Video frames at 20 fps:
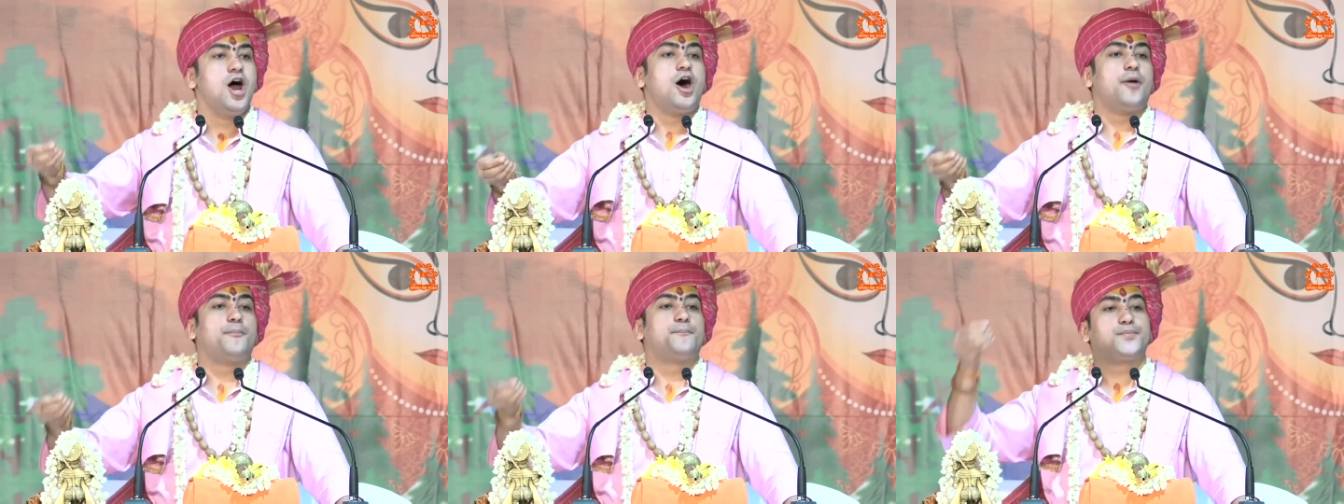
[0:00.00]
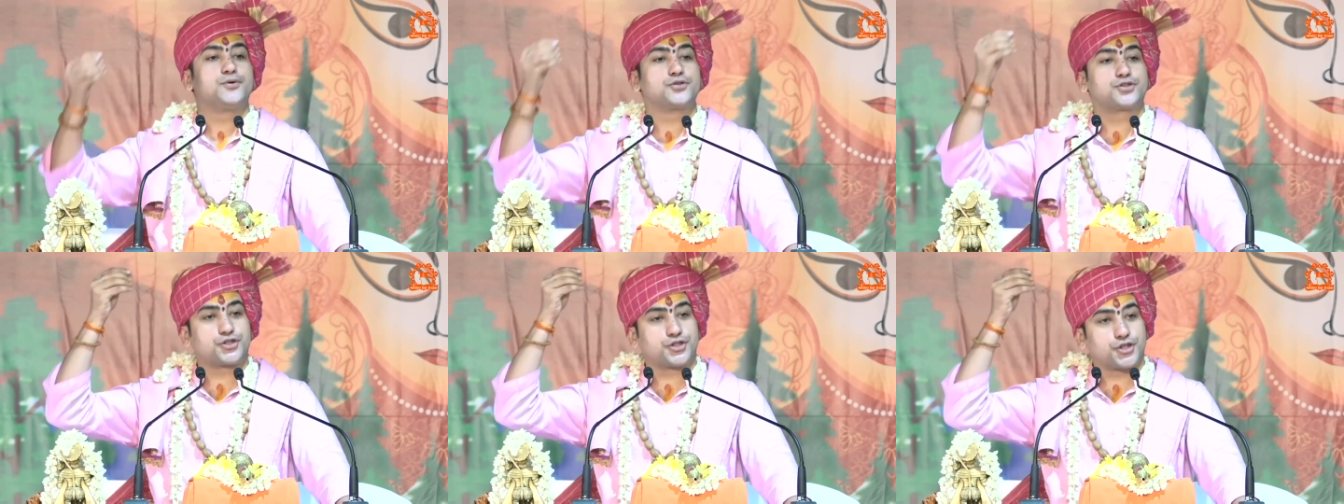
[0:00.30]
और
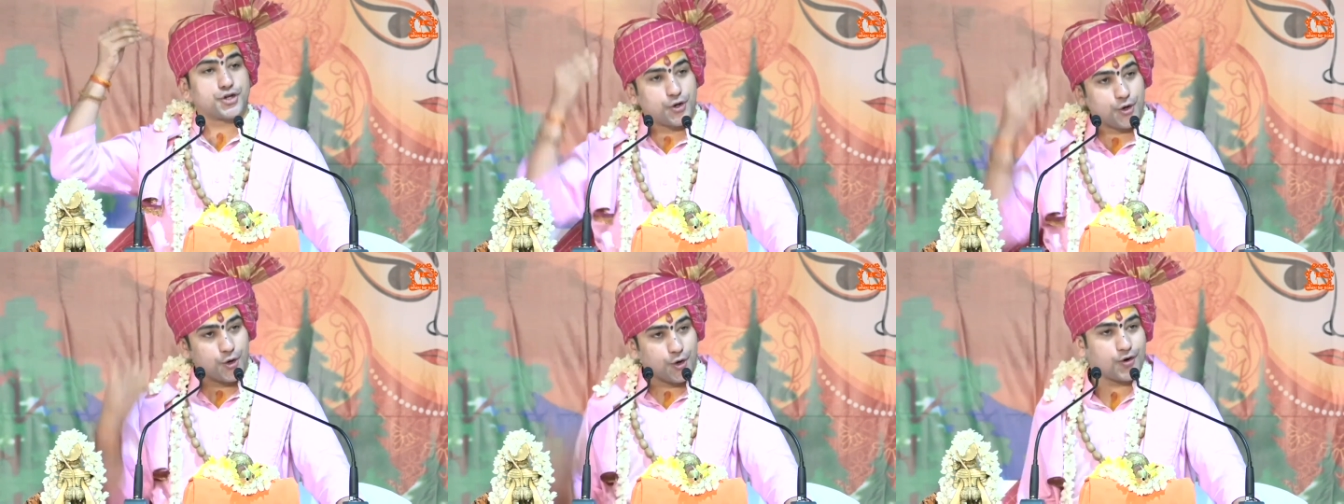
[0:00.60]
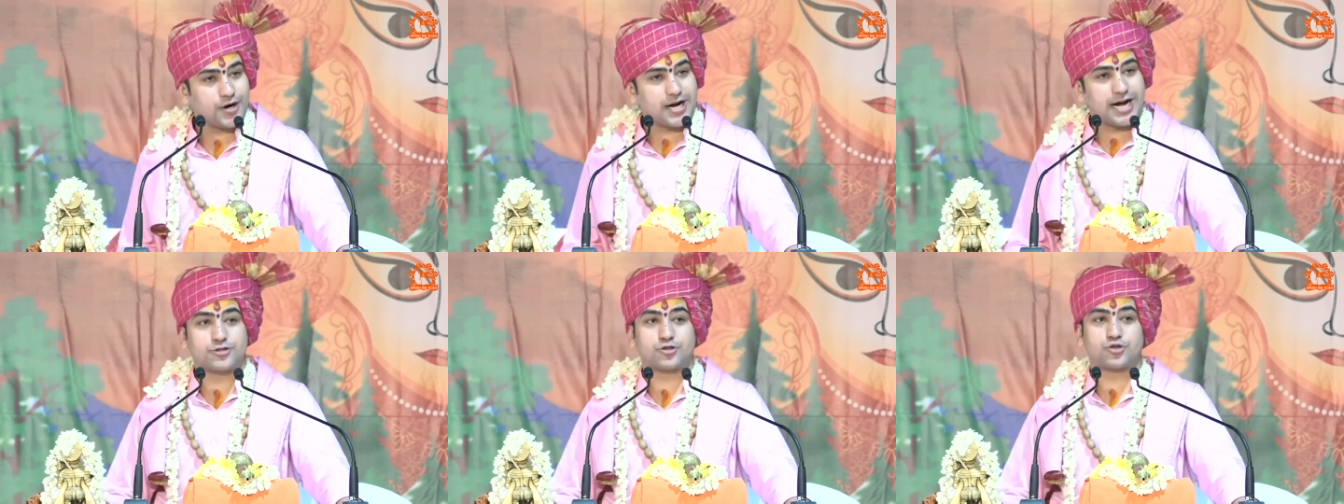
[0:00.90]
पुत्र
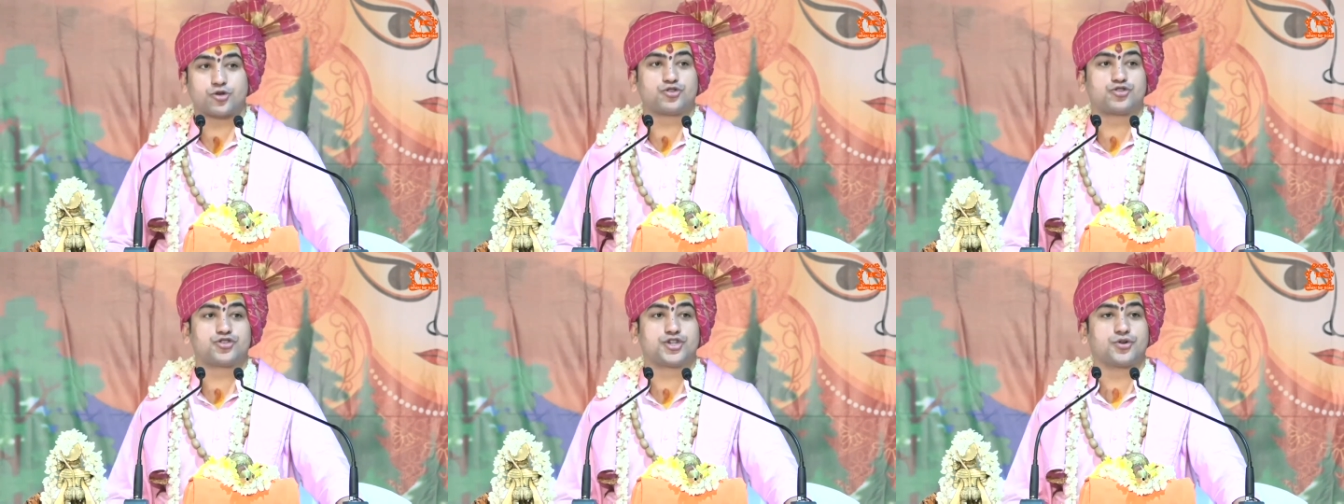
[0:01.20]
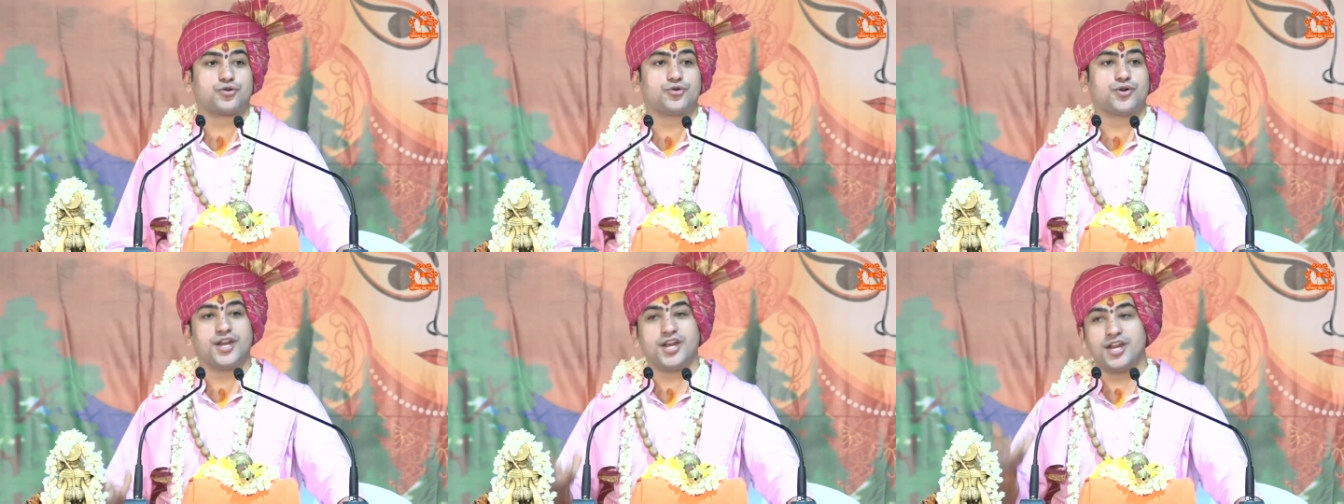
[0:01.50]
होगा तो
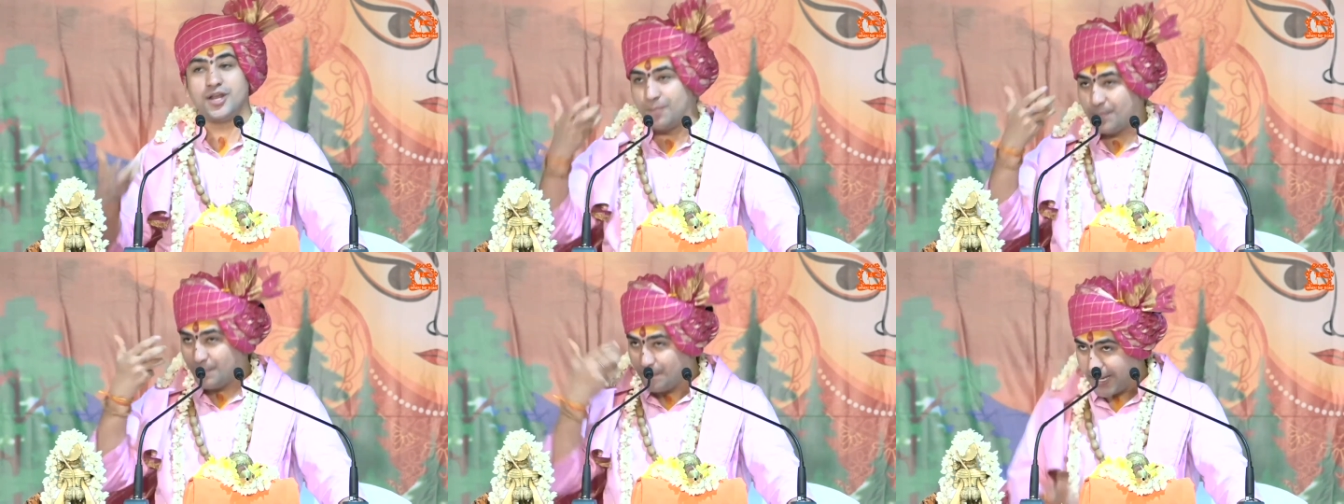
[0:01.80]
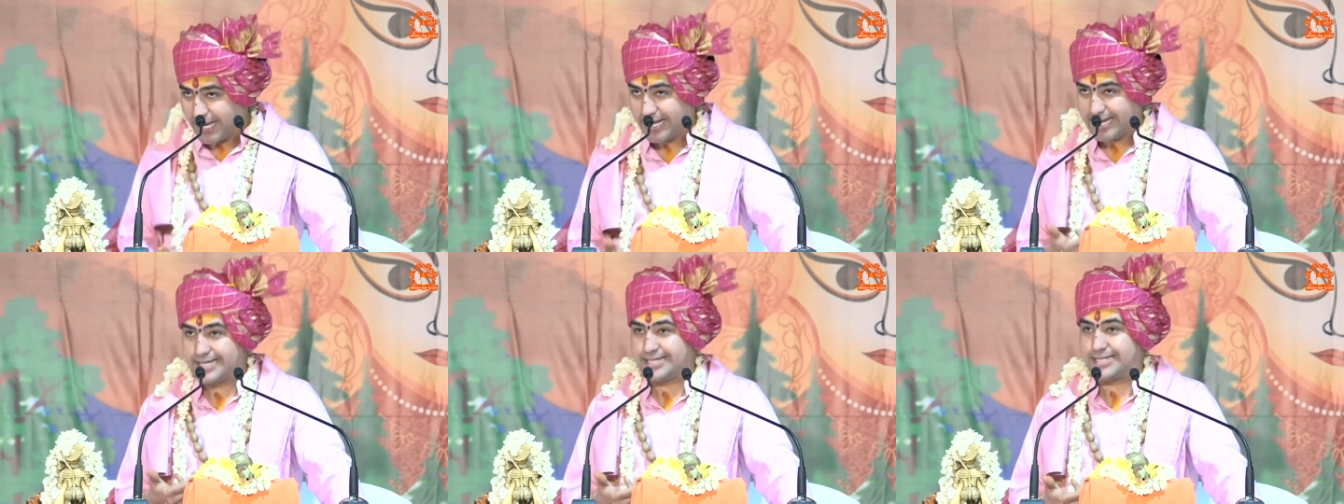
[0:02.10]
जरूरी नहीं
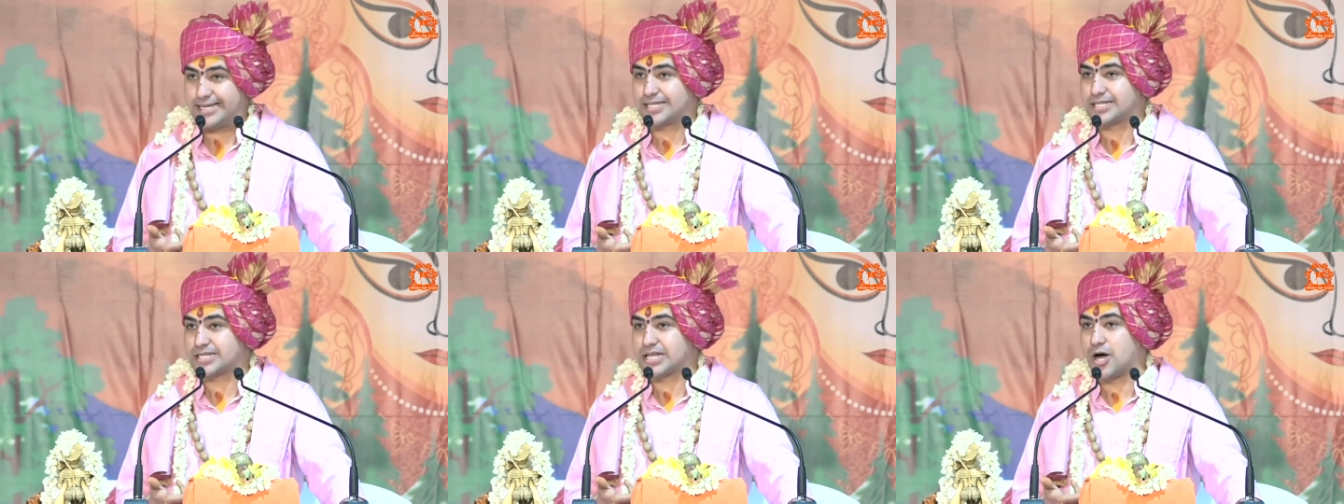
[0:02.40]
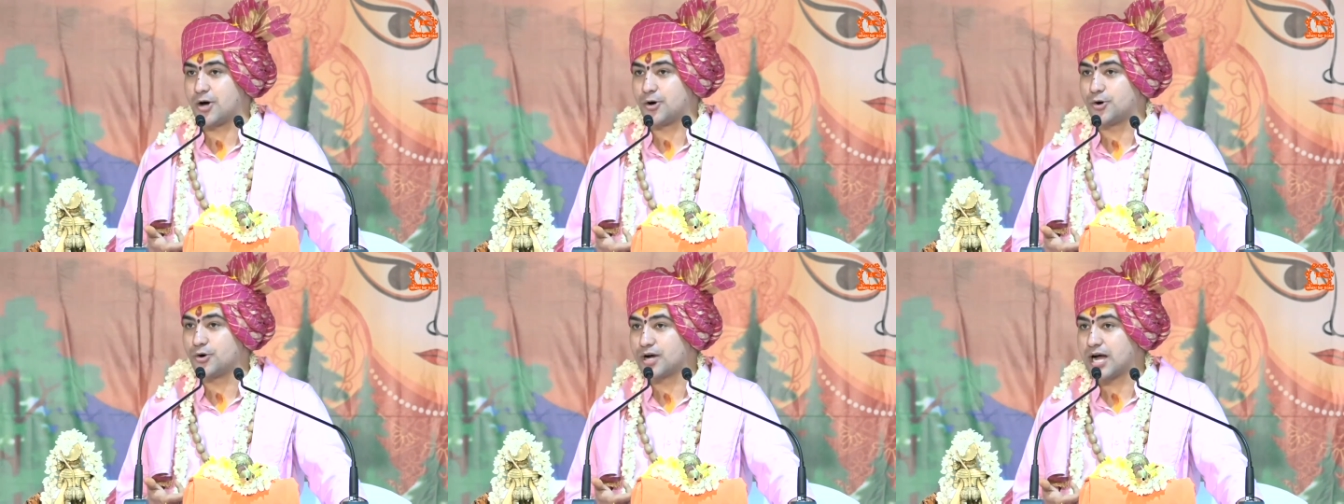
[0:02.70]
मेरे
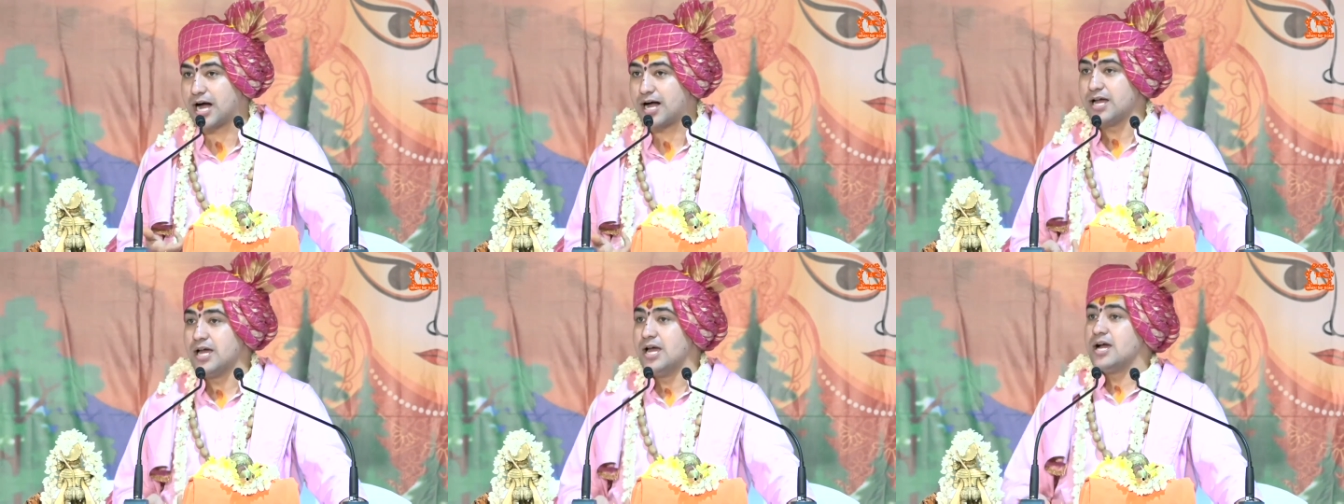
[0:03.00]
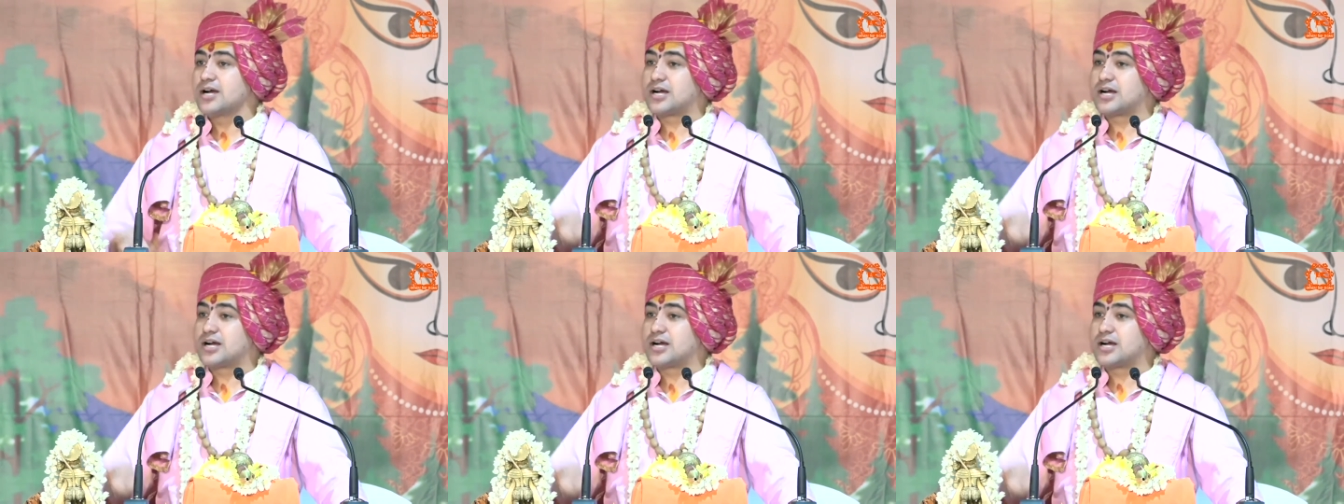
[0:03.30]
जैसा होगा